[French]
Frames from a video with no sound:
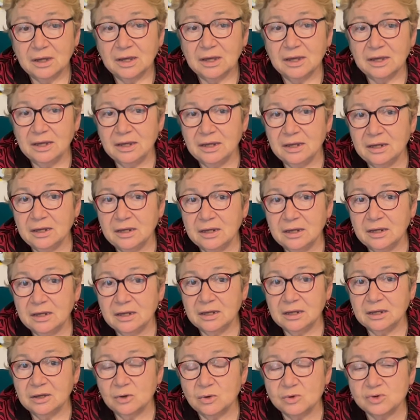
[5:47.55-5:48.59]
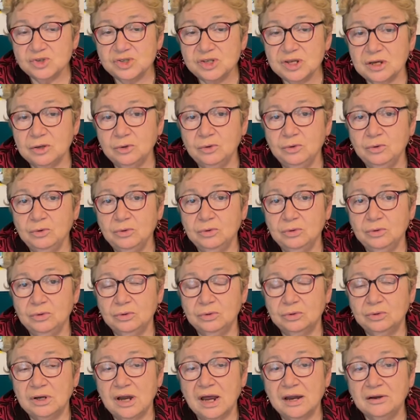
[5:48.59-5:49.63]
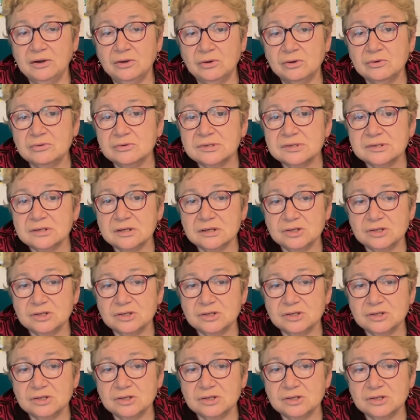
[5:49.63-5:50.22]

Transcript: Et quand j'ai eu l'annonce